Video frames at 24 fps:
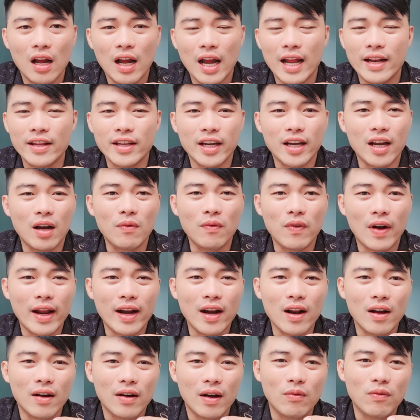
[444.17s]
anh chị không phải
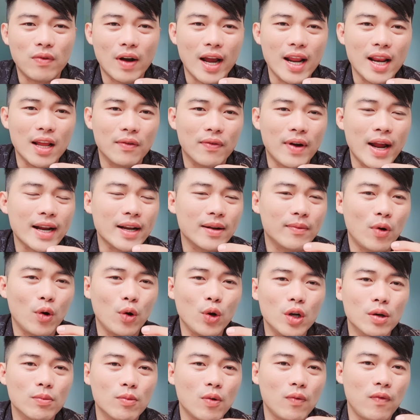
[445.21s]
nó không phải là phát cho mỗi
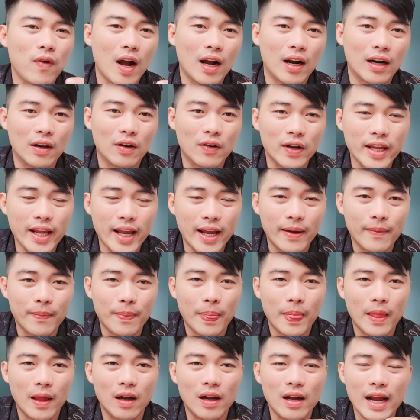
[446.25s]
người một phần đâu cả nhà
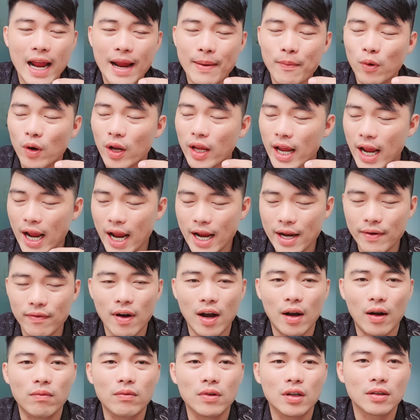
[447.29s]
đó, ai muốn lấy hai
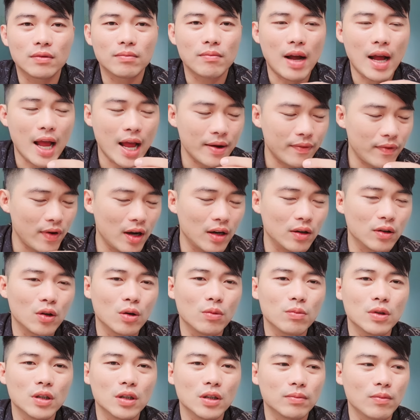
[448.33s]
phần cũng được ba phần
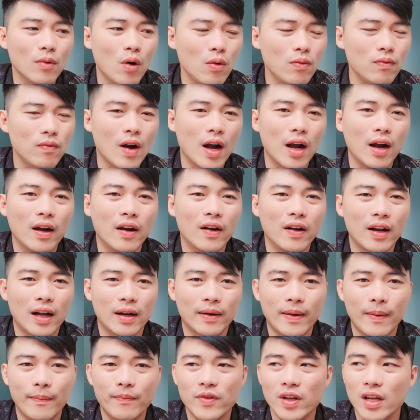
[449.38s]
cũng được bốn phần ờ,
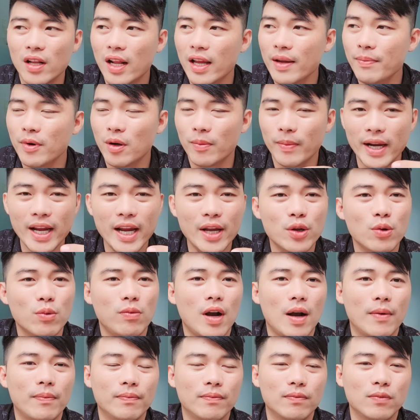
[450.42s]
thậm chí lấy mười mấy hai chục
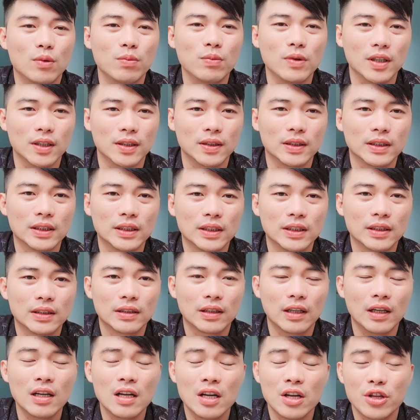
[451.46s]
phần cũng được
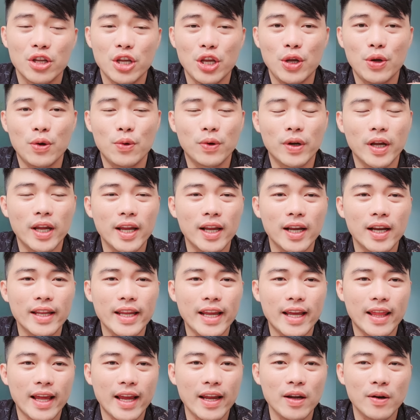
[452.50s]
đó nhiều khi các
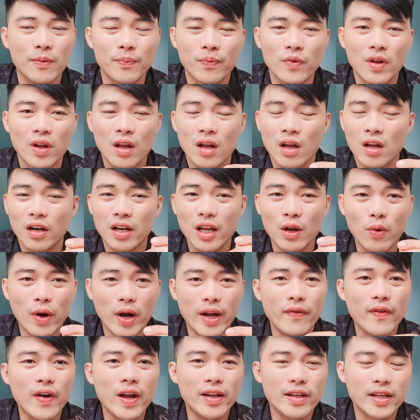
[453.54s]
nhà thấy không đi
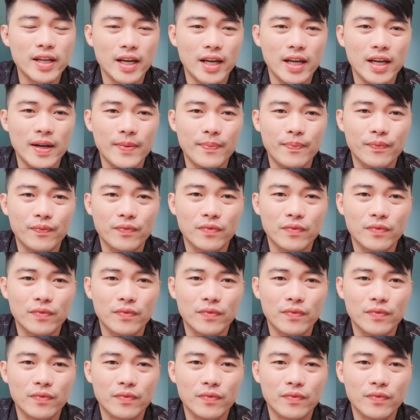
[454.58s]
quay với anh chị á